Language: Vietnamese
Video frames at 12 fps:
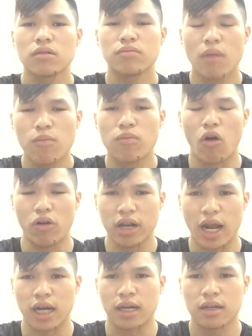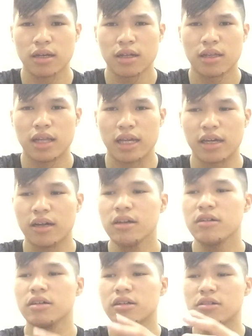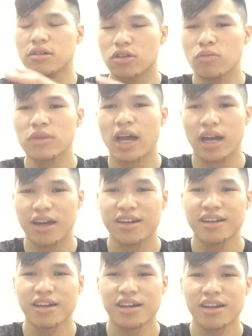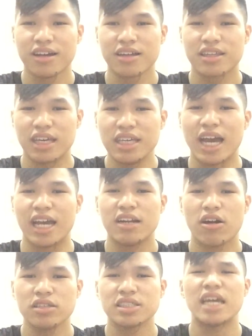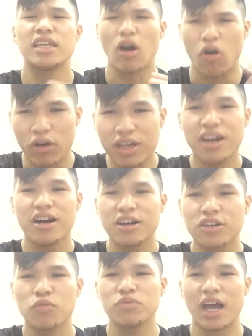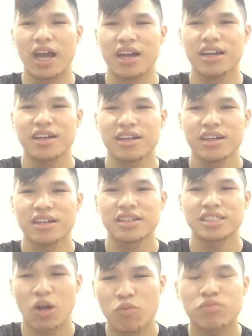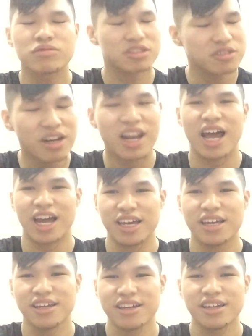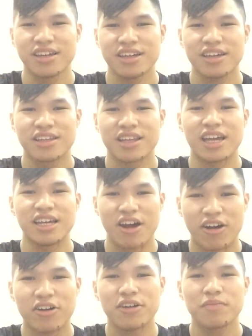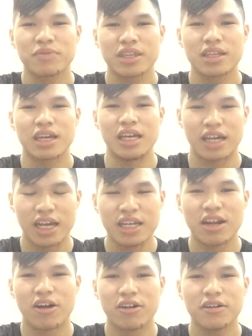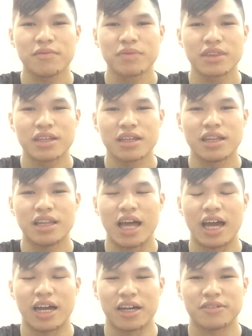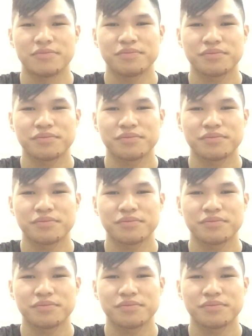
mong mỏi rằng là những người được chúng ta chỉ dạy đó sẽ giỏi hơn chúng ta trong tương lai. Thì khi đó là